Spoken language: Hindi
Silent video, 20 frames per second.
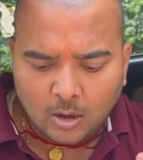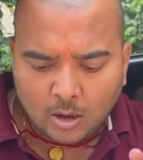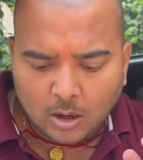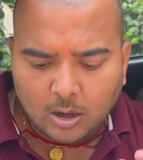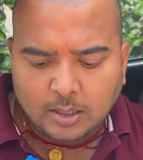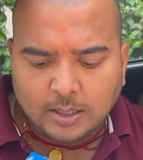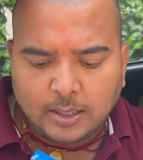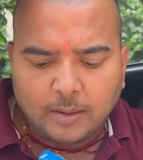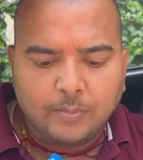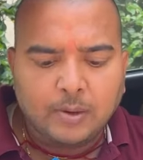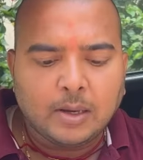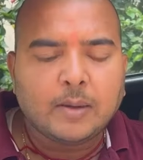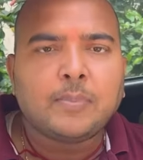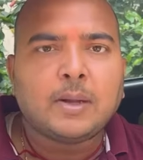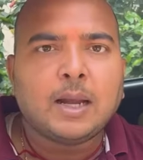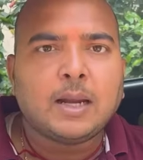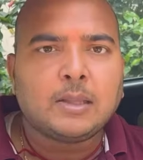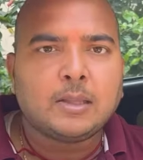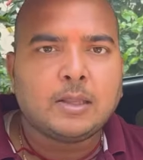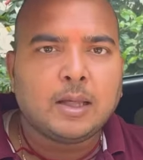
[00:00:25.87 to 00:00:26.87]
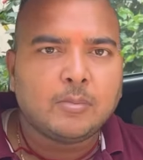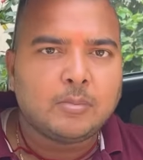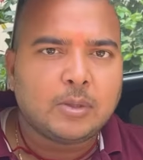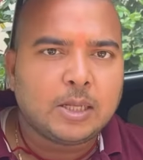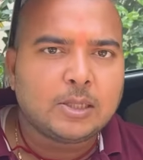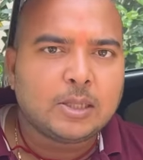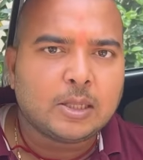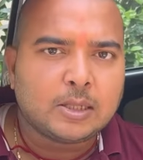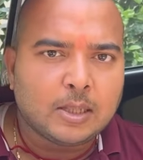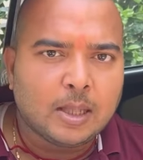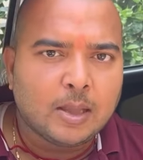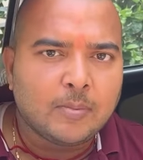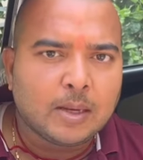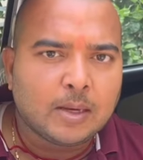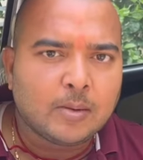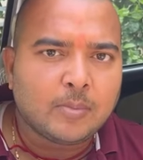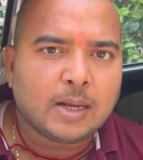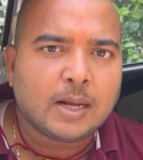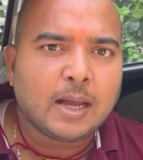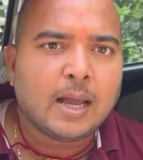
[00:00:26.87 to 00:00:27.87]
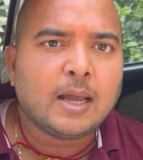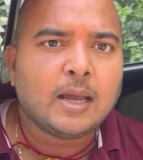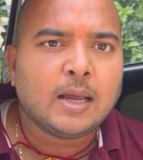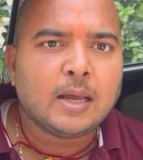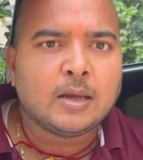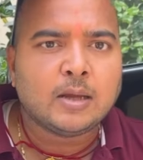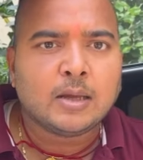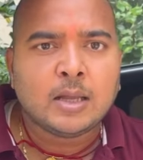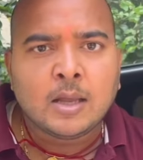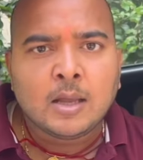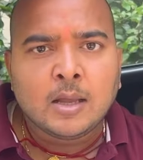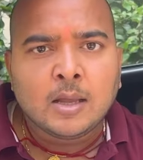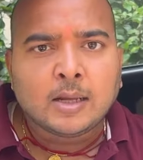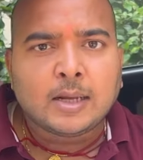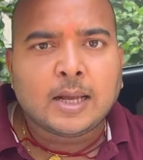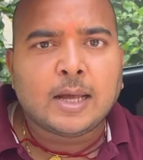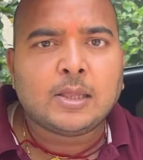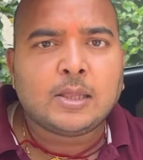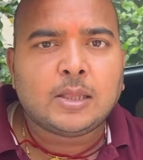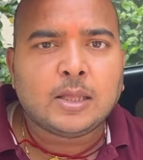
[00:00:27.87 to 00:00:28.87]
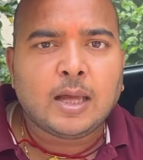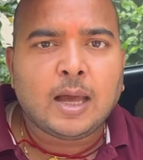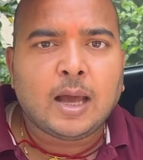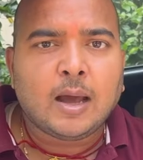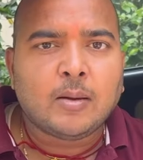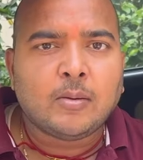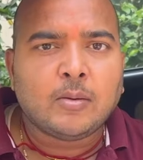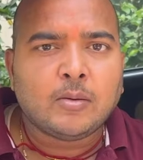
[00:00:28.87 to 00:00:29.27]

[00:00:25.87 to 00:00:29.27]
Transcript: और ये फ्लिपकार्ट से आप देख सकते हैं मैंने मंगाया है कैसे आ,